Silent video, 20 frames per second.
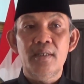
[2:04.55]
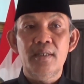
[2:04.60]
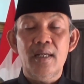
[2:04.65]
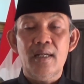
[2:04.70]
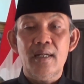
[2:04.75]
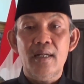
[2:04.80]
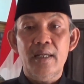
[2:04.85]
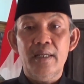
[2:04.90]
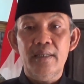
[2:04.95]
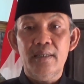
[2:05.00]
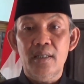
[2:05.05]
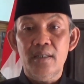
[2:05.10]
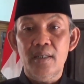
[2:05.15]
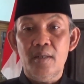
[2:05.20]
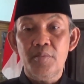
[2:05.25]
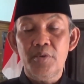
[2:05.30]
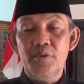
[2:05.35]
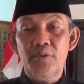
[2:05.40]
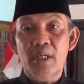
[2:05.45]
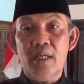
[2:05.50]
Yang lainnya
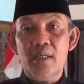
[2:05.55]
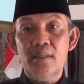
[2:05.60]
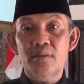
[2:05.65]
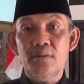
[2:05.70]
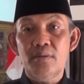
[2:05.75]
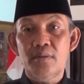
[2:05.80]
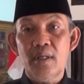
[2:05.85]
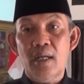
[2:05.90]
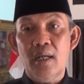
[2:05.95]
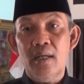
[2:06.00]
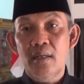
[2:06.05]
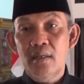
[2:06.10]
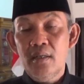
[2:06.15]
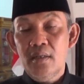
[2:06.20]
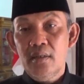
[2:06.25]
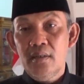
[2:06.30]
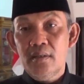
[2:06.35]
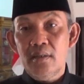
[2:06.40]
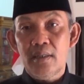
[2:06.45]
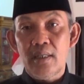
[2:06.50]
yang puncak kan sudah
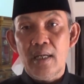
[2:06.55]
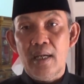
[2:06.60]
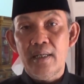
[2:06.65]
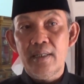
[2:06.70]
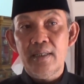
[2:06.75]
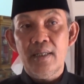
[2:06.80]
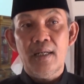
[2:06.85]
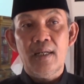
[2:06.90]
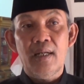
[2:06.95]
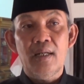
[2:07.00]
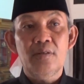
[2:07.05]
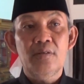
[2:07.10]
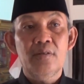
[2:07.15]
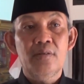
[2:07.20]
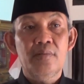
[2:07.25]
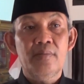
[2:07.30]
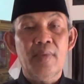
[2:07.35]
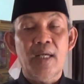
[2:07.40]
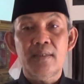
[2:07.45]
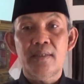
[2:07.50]
tiga hari yang
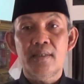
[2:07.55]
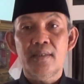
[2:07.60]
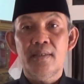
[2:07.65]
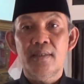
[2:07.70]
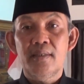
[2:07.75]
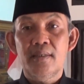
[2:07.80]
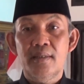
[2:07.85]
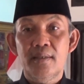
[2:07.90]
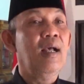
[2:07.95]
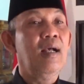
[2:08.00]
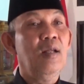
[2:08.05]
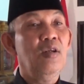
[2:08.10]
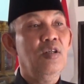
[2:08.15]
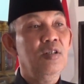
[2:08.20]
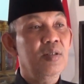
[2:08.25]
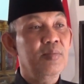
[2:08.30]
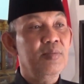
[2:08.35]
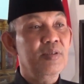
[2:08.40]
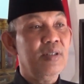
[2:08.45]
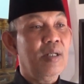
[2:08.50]
lalu mati. Nah, kalau
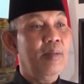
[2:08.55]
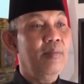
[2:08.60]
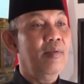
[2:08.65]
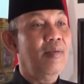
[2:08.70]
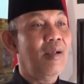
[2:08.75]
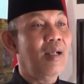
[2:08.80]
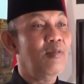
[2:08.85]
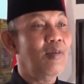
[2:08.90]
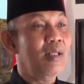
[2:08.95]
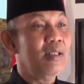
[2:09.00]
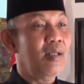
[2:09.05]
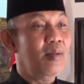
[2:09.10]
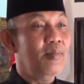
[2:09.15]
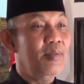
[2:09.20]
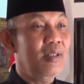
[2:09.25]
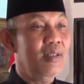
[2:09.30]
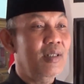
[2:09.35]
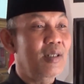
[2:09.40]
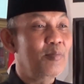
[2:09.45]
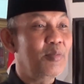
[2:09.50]
di puncak memang luas,
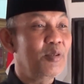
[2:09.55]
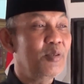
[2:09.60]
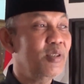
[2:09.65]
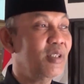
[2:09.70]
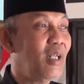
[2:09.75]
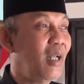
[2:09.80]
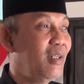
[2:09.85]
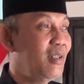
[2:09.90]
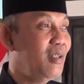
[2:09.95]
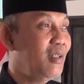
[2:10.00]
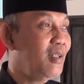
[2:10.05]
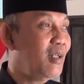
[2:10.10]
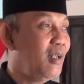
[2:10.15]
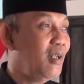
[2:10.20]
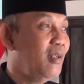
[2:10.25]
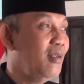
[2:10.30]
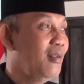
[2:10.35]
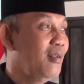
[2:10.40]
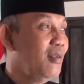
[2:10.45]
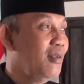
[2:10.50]
tapi di puncak ini
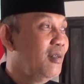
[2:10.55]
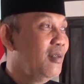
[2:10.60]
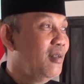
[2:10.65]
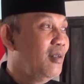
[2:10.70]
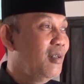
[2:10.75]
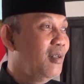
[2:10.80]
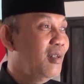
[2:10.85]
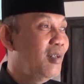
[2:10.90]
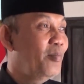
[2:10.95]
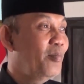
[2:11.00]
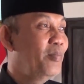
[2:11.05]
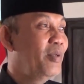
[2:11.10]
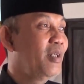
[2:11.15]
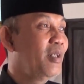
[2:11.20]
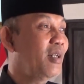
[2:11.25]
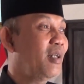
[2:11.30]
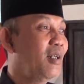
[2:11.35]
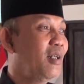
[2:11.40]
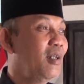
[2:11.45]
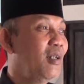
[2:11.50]
kan
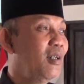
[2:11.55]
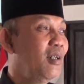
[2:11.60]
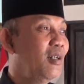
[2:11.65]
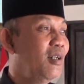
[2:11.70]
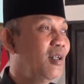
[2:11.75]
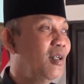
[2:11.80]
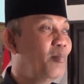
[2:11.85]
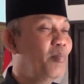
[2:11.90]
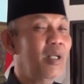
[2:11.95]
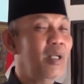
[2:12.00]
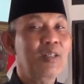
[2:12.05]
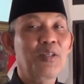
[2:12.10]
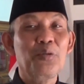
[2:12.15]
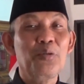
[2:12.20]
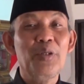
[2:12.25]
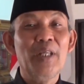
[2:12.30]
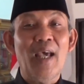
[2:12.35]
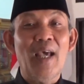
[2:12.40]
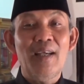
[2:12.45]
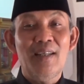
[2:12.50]
lebih ke
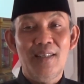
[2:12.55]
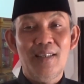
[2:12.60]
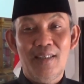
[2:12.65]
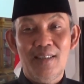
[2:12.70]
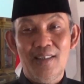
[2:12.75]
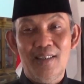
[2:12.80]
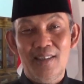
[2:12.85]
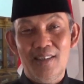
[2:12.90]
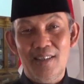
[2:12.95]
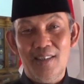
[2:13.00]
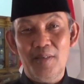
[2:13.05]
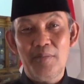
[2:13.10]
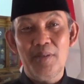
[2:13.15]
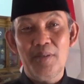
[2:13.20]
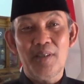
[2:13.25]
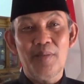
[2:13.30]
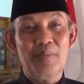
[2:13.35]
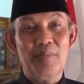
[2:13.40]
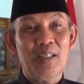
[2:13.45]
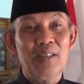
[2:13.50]
perdu ya, Nggak,
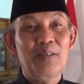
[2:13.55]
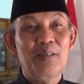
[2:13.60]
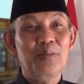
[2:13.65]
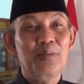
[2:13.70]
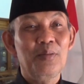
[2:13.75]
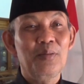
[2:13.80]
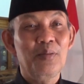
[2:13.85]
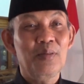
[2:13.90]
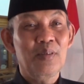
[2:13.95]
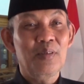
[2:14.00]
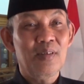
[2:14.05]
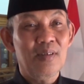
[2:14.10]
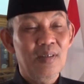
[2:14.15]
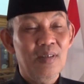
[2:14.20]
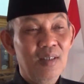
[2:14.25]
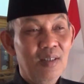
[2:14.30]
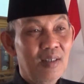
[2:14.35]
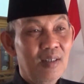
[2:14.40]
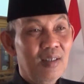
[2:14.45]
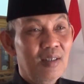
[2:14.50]
lebih ke perdu. Bukan
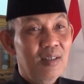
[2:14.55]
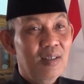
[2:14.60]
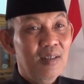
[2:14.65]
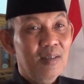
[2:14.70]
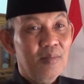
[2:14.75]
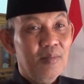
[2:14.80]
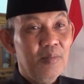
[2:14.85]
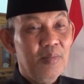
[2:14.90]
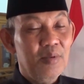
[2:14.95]
ah, bukan hutan.